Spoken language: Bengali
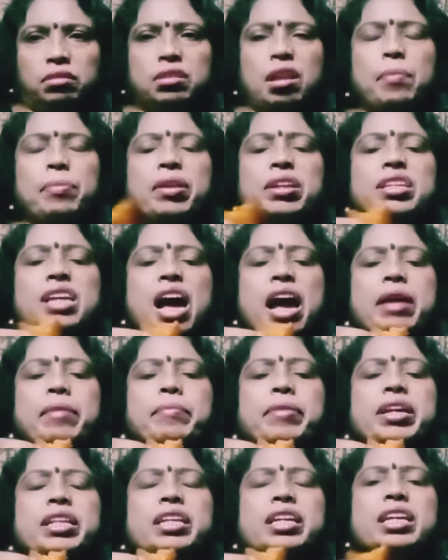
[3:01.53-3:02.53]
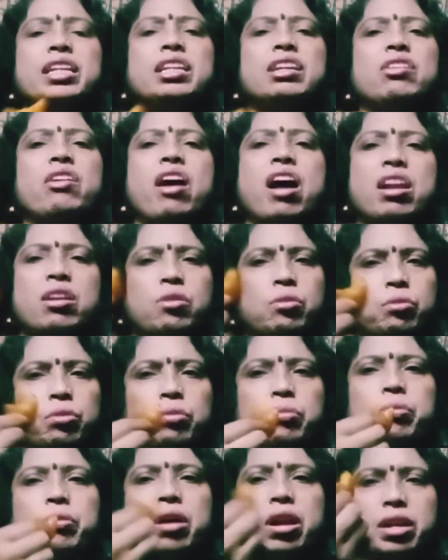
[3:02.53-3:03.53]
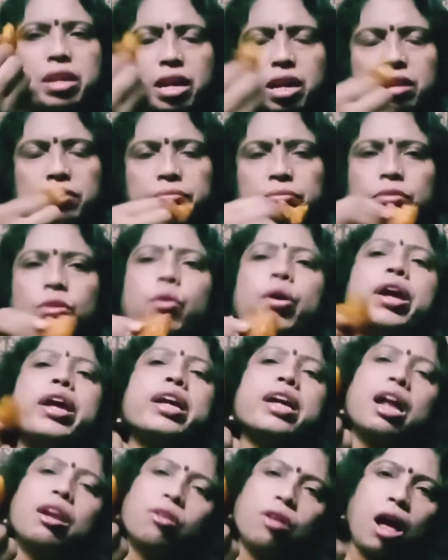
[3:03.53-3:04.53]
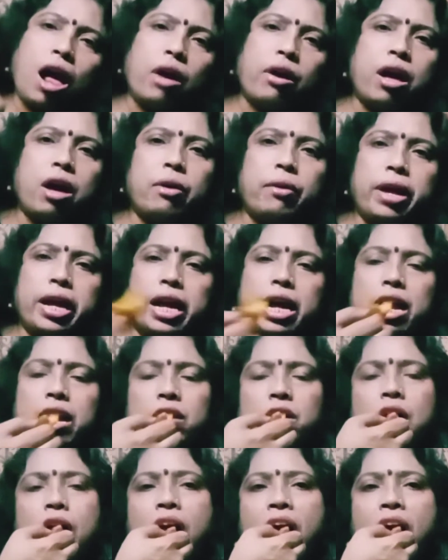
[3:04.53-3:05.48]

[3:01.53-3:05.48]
তারপরে জায়ের মেয়ে দিয়ে দিল আর করব আর কি হয়ে গেল খাওয়া হয়ে গেল